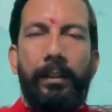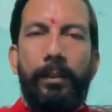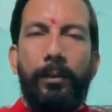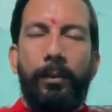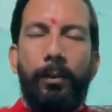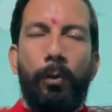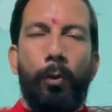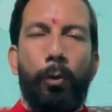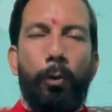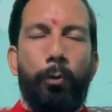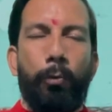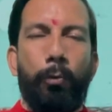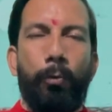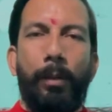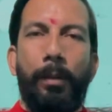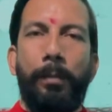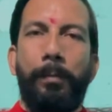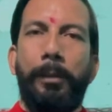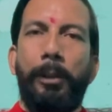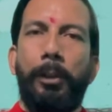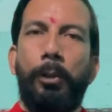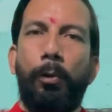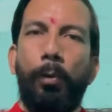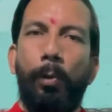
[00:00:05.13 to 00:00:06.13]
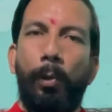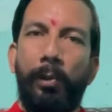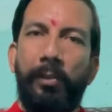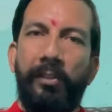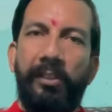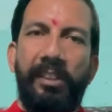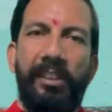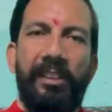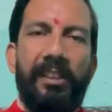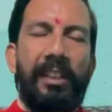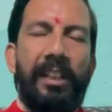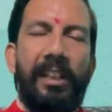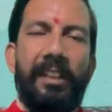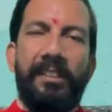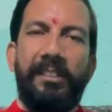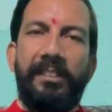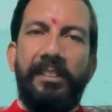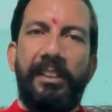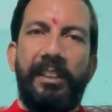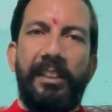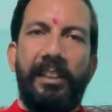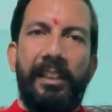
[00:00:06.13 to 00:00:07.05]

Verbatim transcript: गोस्वामी तुलसीदास जी